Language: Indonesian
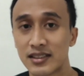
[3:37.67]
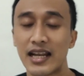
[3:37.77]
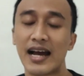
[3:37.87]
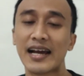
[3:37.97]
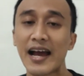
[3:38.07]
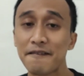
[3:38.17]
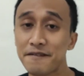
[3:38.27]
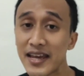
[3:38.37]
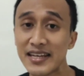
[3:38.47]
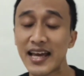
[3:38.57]
nah
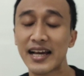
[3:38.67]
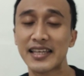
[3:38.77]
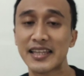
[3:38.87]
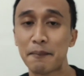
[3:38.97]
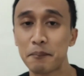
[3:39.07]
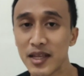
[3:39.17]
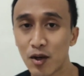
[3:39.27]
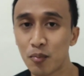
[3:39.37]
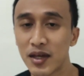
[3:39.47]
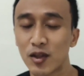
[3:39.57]
kafein yang kita
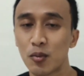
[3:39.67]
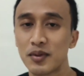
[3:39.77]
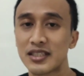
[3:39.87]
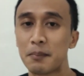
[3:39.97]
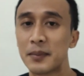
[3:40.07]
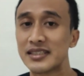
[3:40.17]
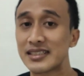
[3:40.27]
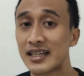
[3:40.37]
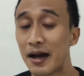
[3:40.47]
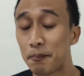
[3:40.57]
minum itu bisa
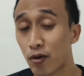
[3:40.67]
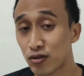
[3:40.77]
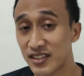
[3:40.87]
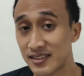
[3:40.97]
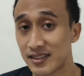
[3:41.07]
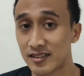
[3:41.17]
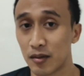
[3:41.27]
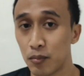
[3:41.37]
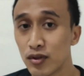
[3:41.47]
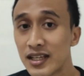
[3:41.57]
mencegah proses
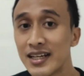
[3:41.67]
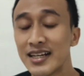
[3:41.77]
tersebut